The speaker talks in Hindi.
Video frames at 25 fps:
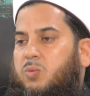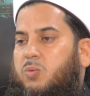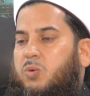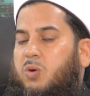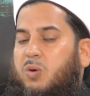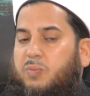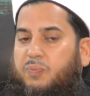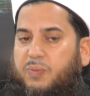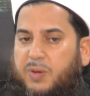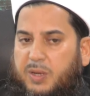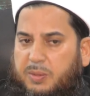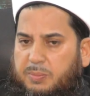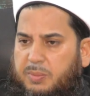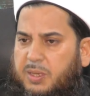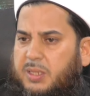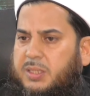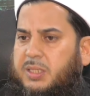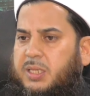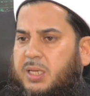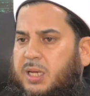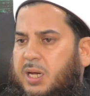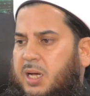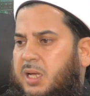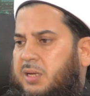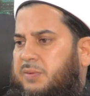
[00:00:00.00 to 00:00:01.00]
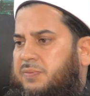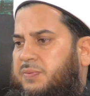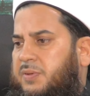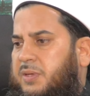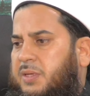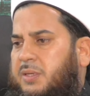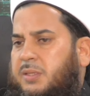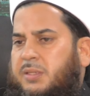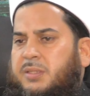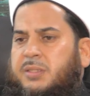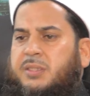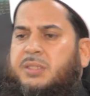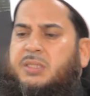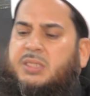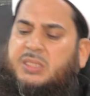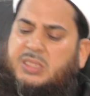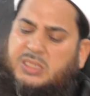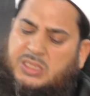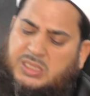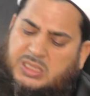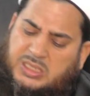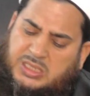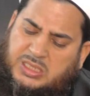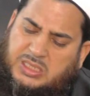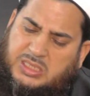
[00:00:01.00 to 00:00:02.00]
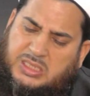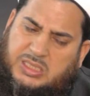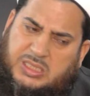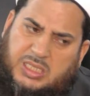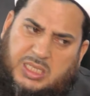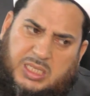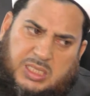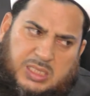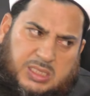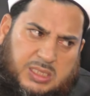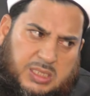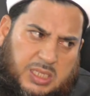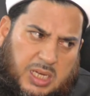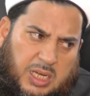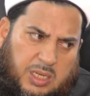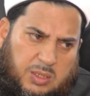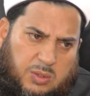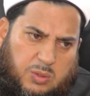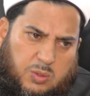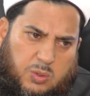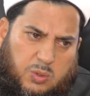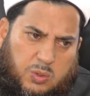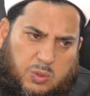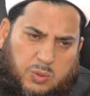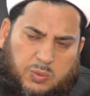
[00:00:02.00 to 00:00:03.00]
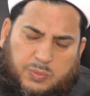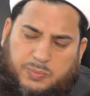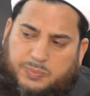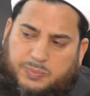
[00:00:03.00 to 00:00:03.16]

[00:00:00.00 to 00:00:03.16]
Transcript: वो फरमाते हैं आरफीन कि इंसान को